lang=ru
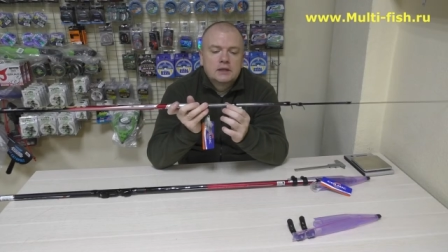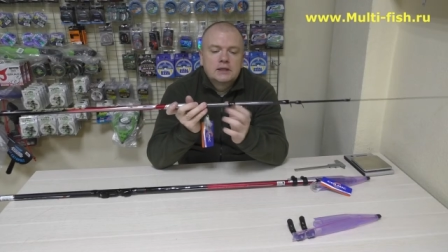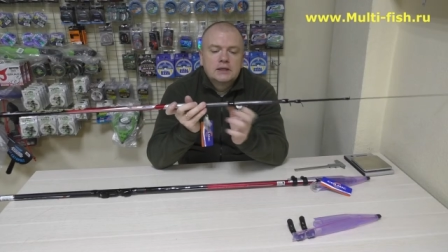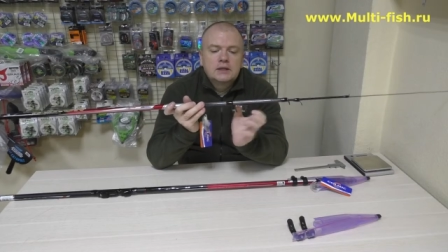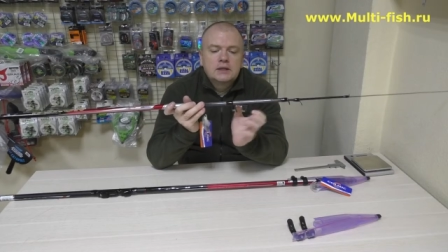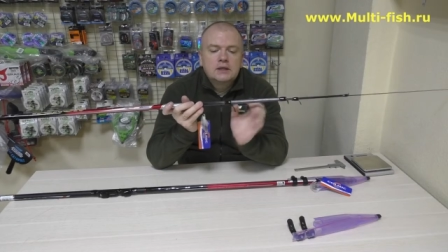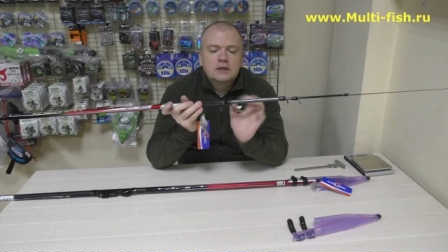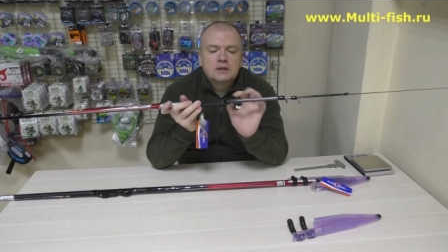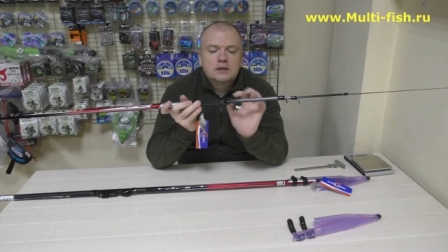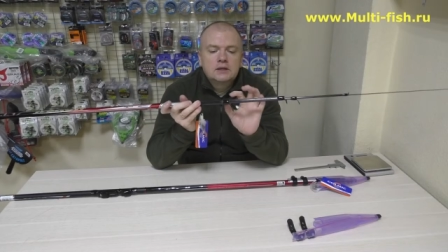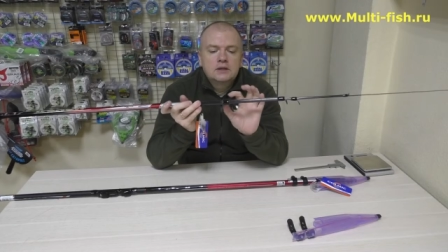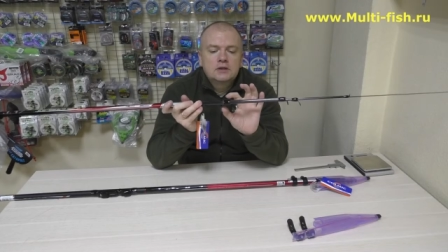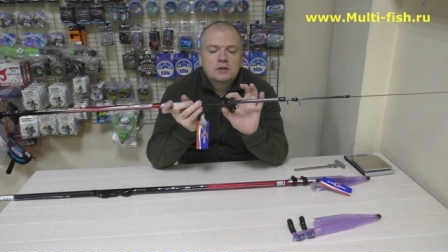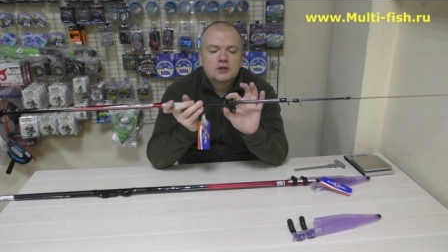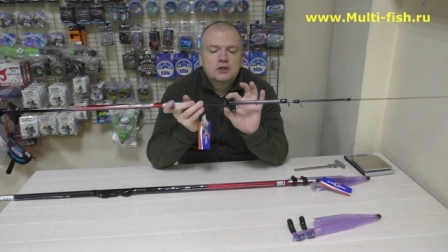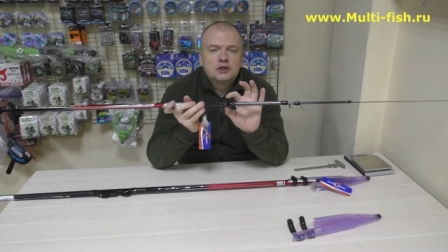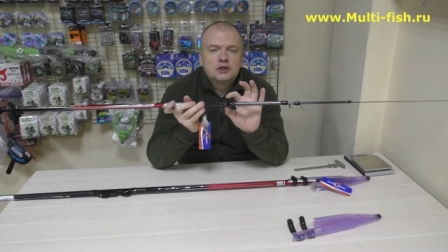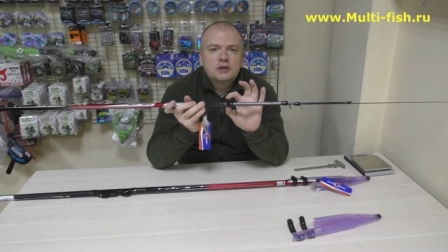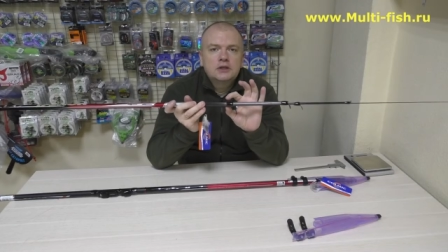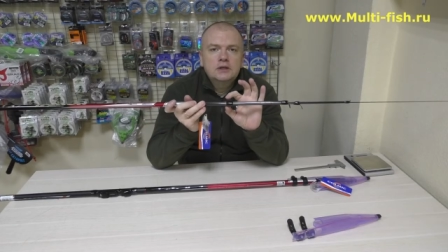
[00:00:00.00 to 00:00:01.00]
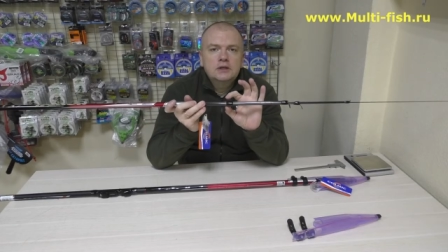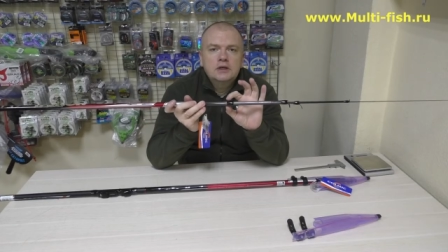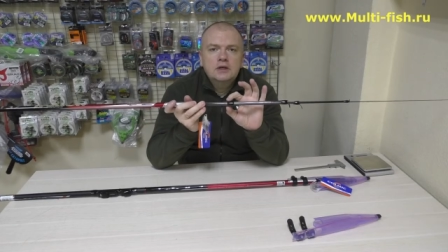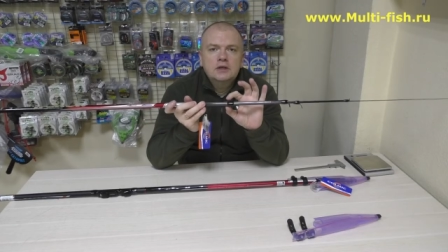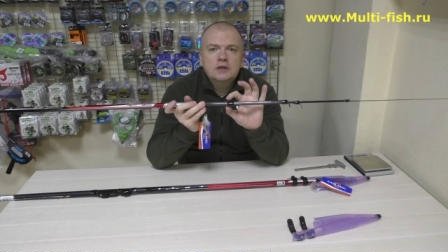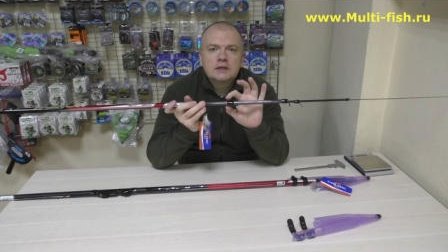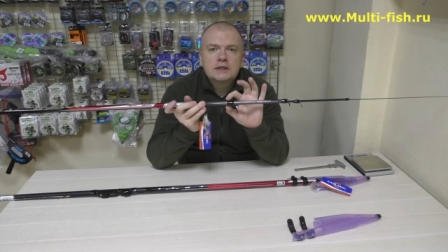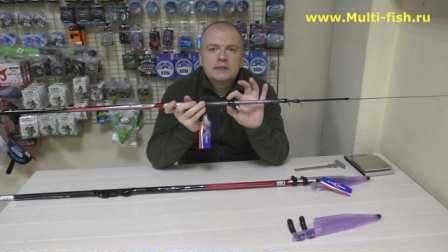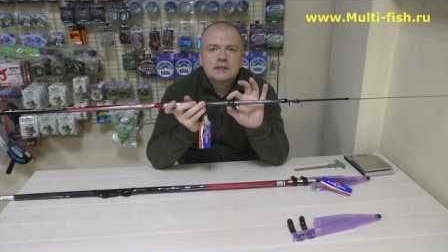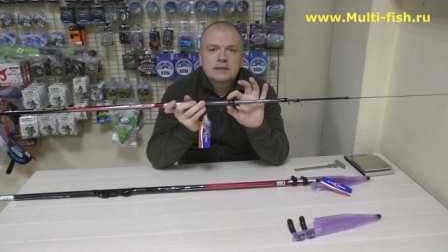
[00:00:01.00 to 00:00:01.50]
их толщины
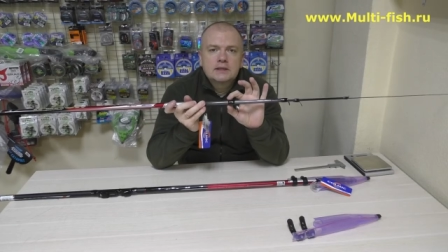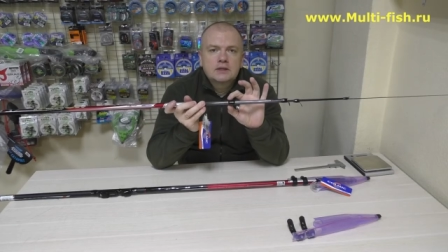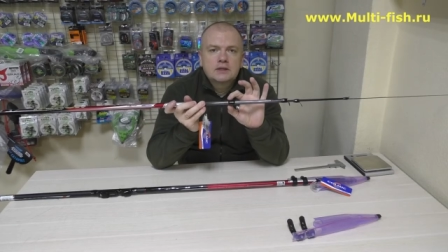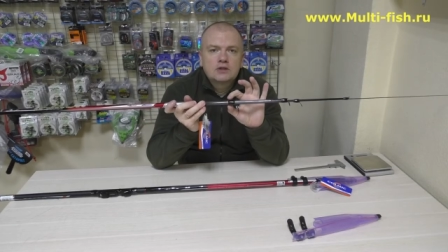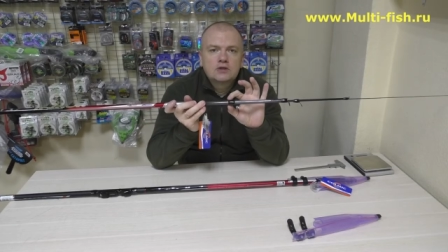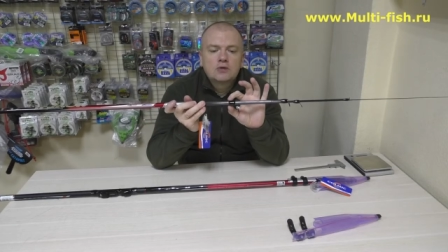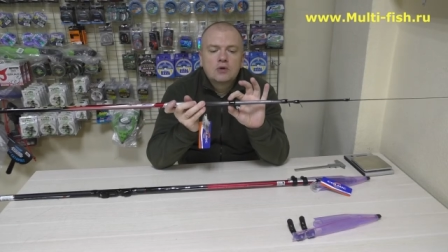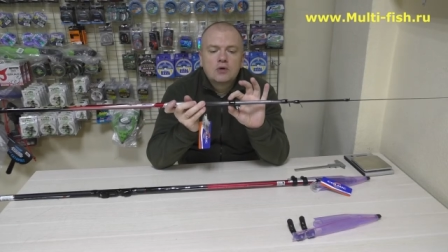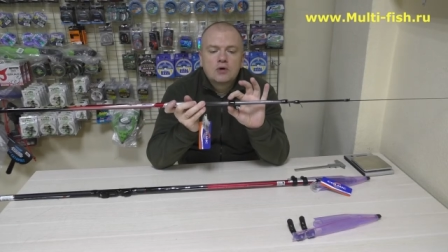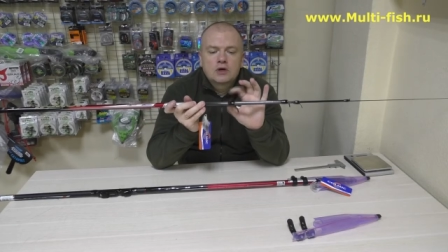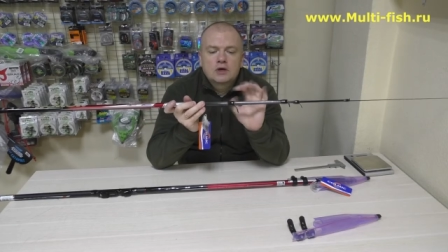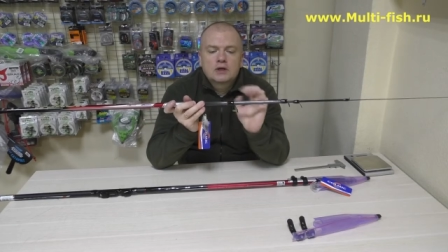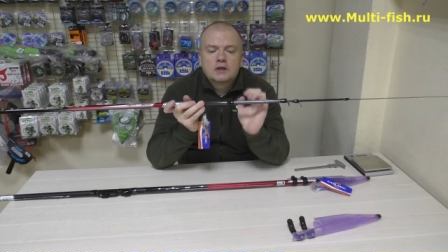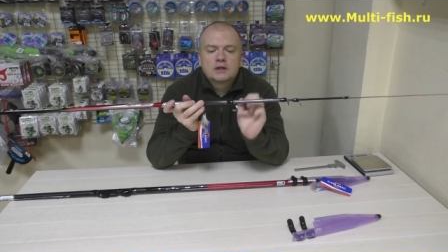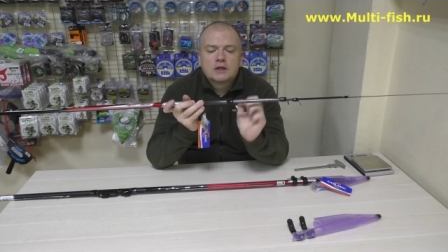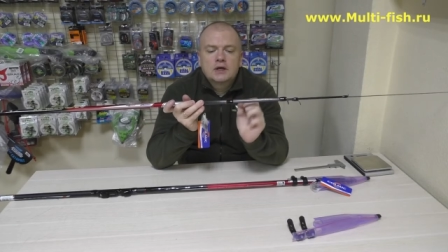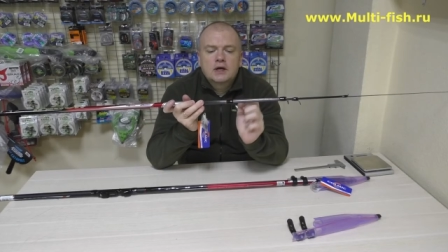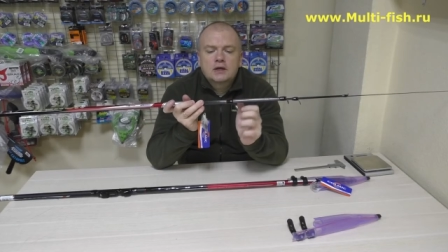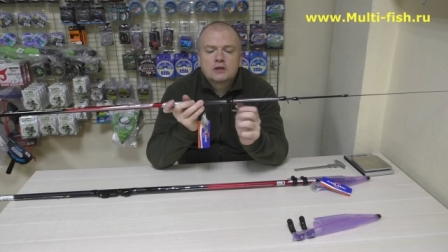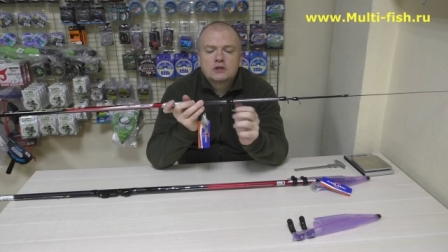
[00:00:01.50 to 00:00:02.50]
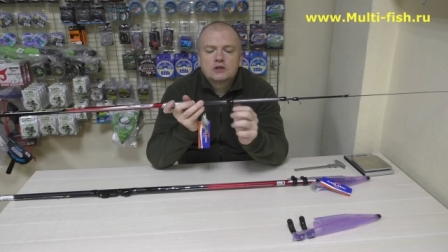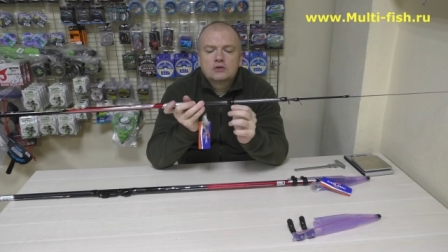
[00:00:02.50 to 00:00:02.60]
и зазора так,